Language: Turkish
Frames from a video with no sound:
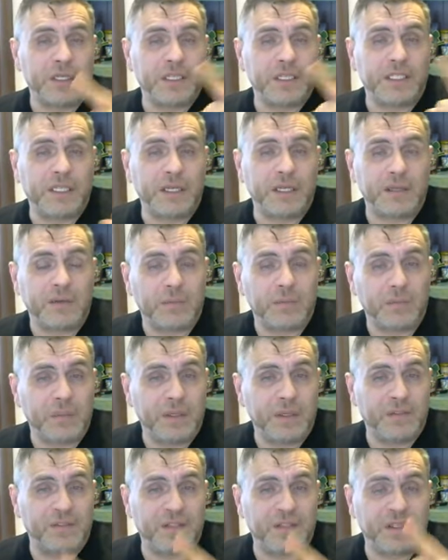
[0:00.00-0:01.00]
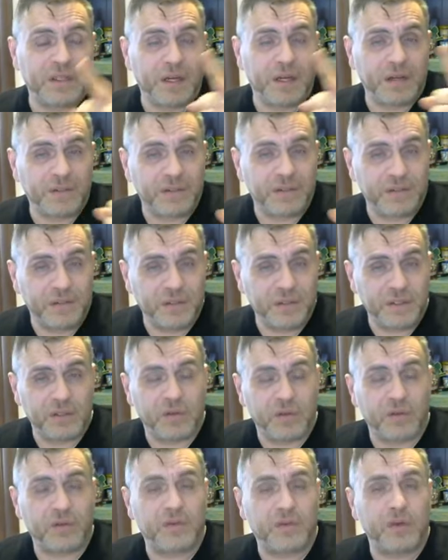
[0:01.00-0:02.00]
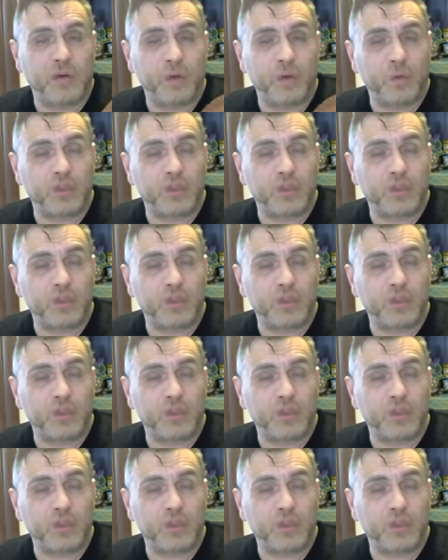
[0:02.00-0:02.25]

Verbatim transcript: İki istikrarsızlığı gösteriyor.